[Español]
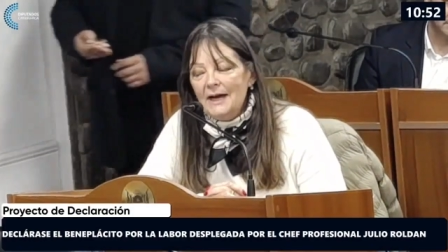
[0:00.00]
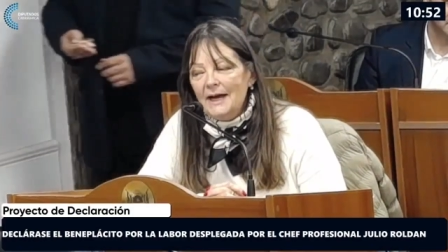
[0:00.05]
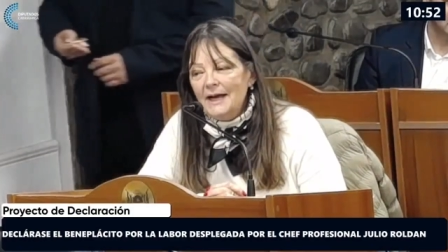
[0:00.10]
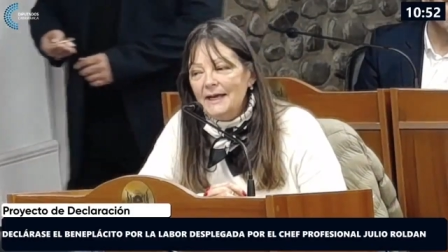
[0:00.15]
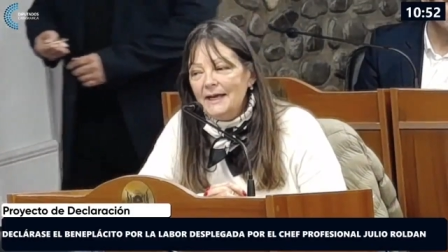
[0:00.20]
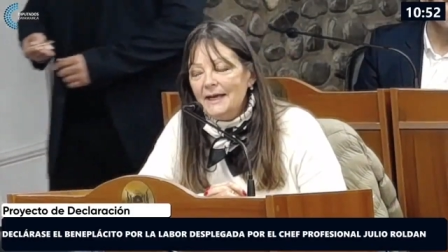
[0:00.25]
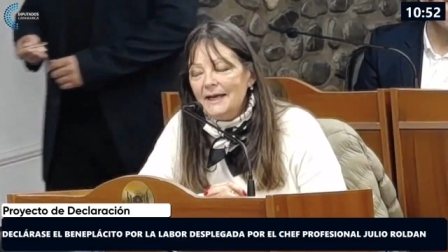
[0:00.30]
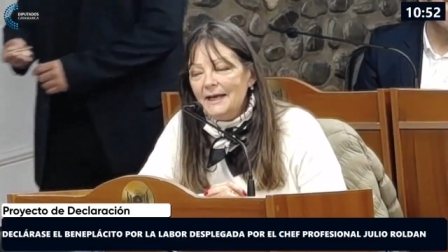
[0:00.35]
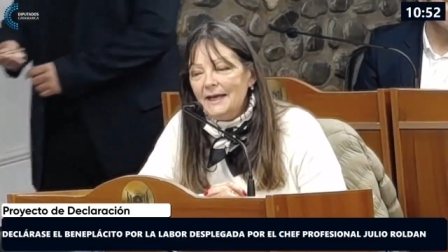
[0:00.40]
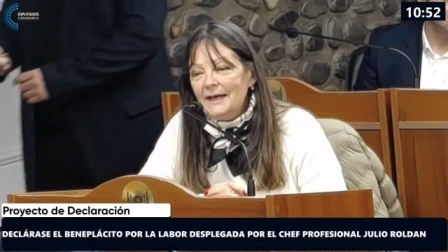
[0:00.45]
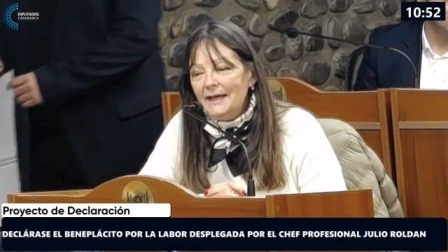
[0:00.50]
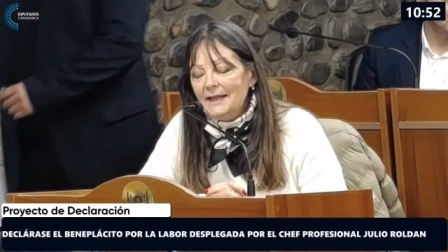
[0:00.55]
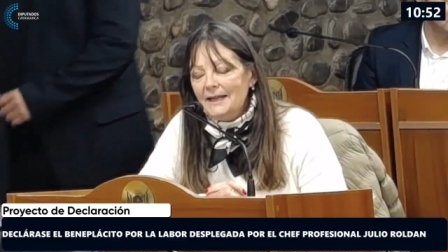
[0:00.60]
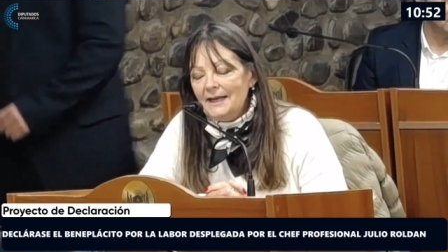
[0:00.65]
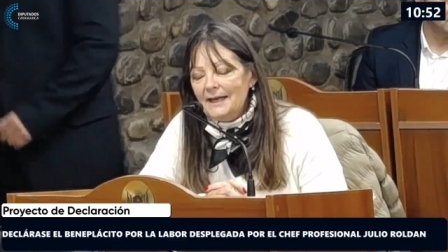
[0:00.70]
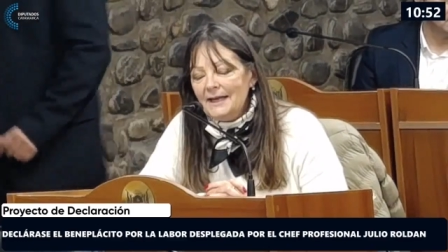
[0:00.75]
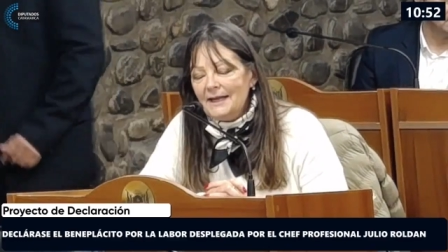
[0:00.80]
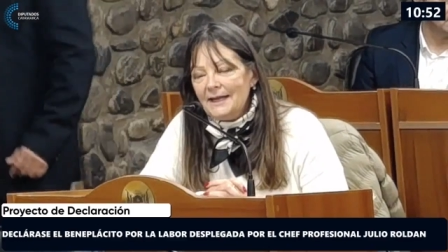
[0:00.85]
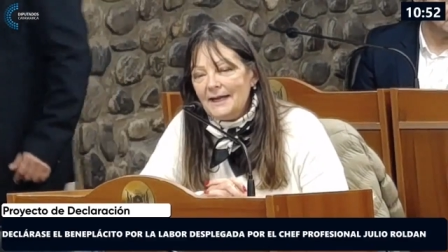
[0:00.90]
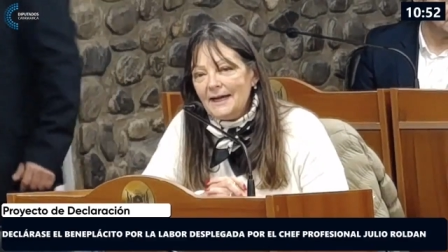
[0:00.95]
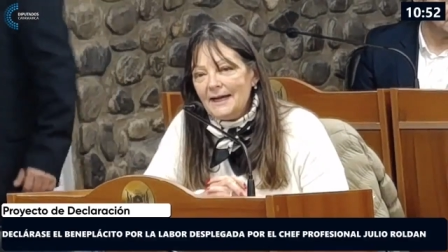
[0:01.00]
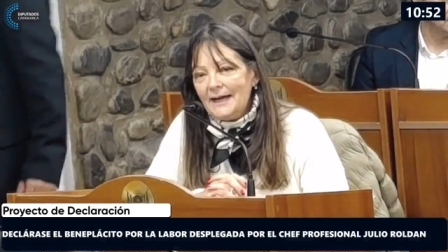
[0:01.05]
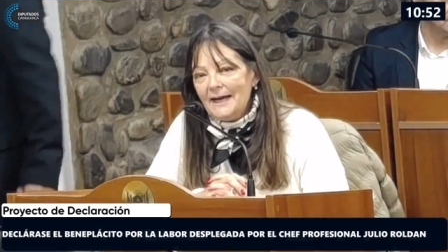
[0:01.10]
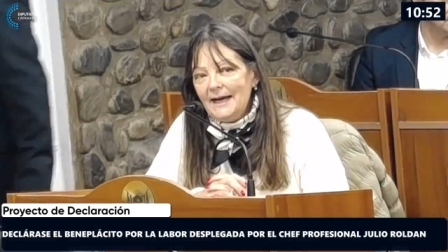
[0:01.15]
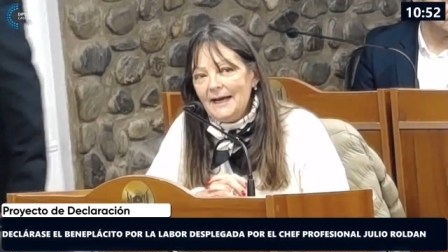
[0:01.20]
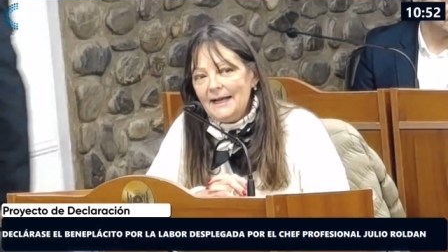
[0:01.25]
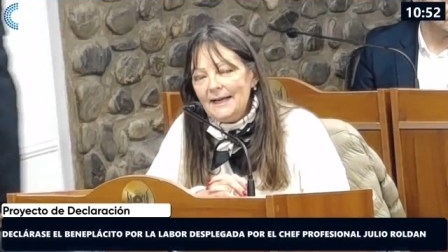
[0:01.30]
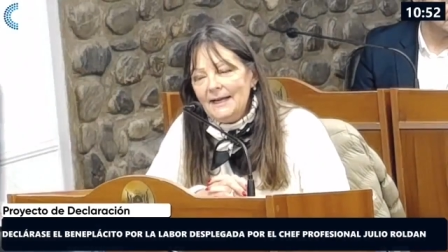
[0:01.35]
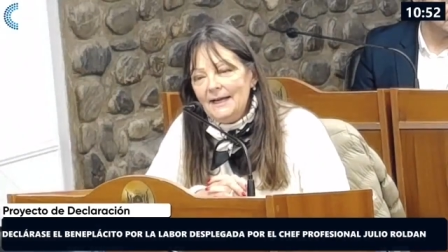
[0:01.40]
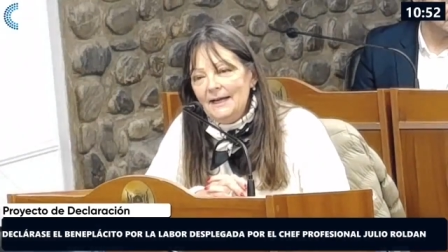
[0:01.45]
hay que
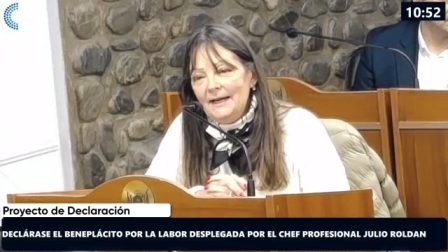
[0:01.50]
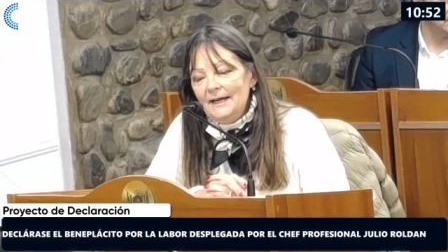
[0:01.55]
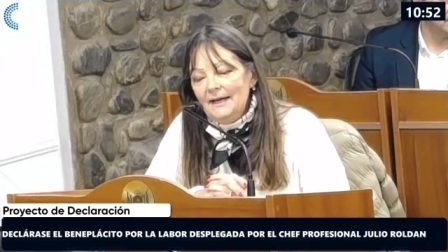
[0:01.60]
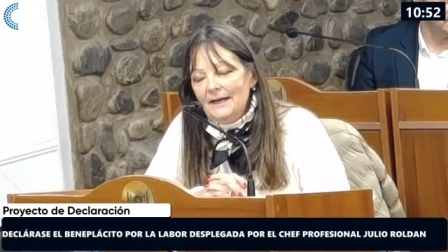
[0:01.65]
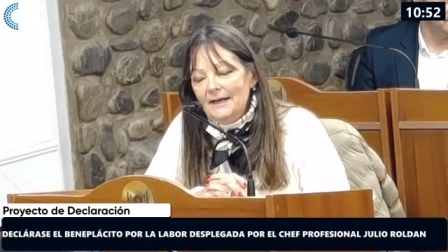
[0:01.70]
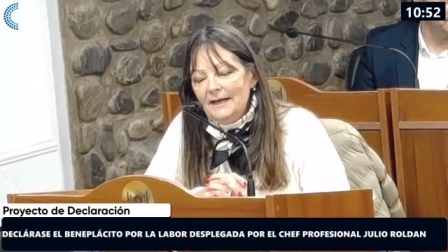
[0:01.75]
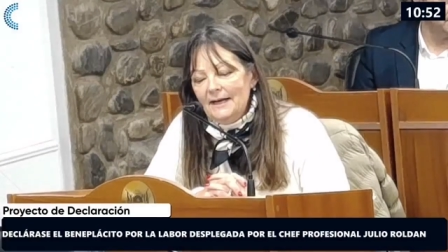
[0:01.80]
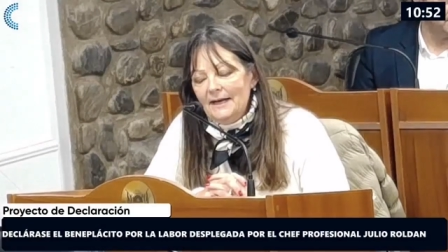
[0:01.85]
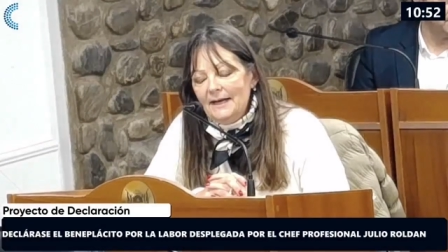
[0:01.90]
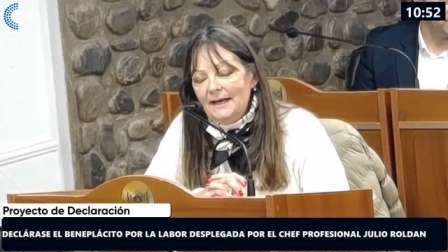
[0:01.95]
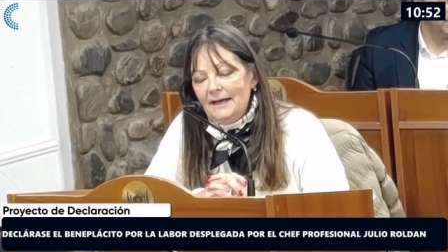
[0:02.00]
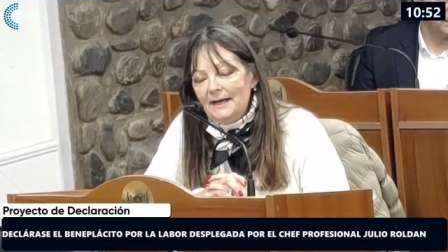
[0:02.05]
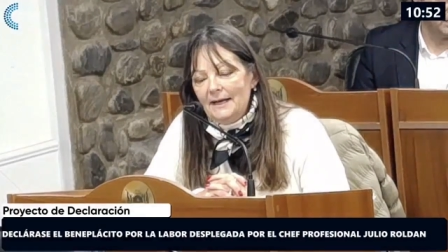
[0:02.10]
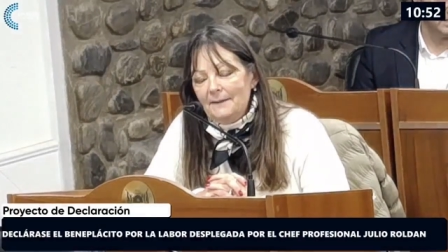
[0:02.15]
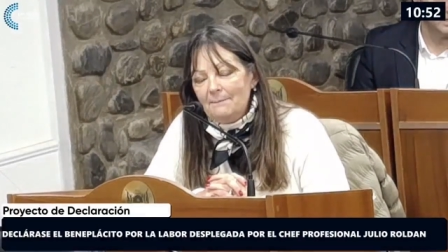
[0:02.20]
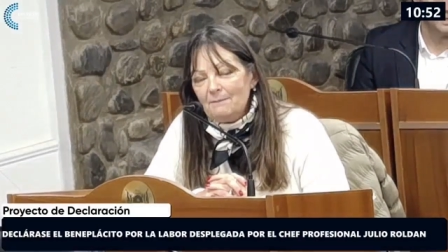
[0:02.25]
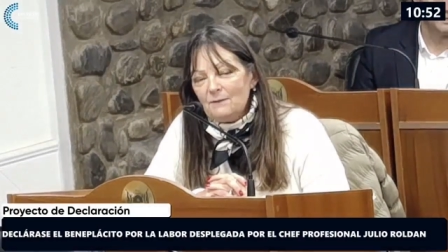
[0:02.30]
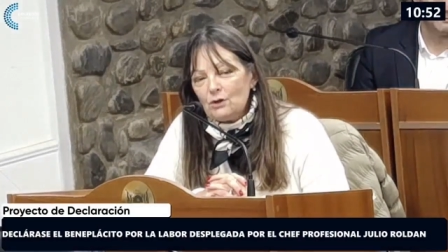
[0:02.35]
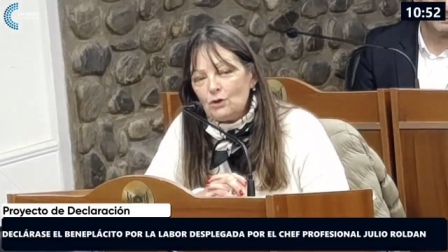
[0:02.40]
destacar eh,